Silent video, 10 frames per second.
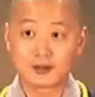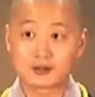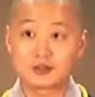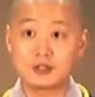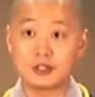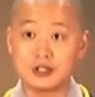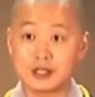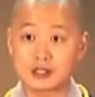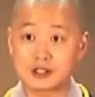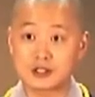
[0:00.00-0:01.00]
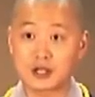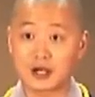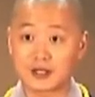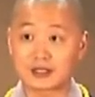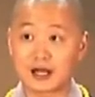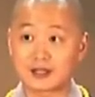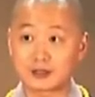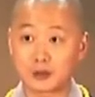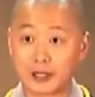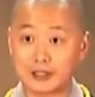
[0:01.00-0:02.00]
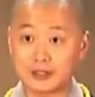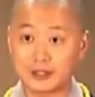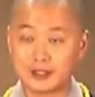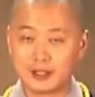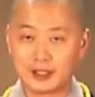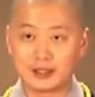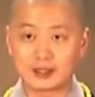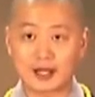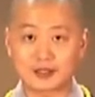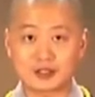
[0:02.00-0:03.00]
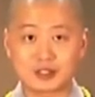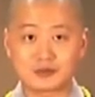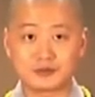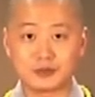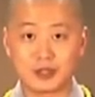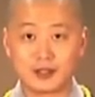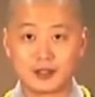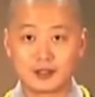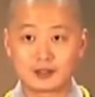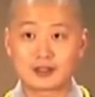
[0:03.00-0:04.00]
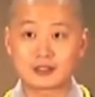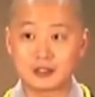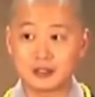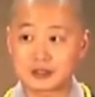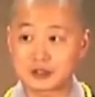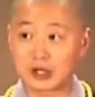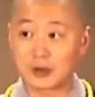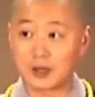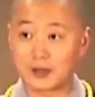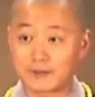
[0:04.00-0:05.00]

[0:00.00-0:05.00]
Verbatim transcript: 这也是很大的快乐，很大的幸福啊！大家要知道啊，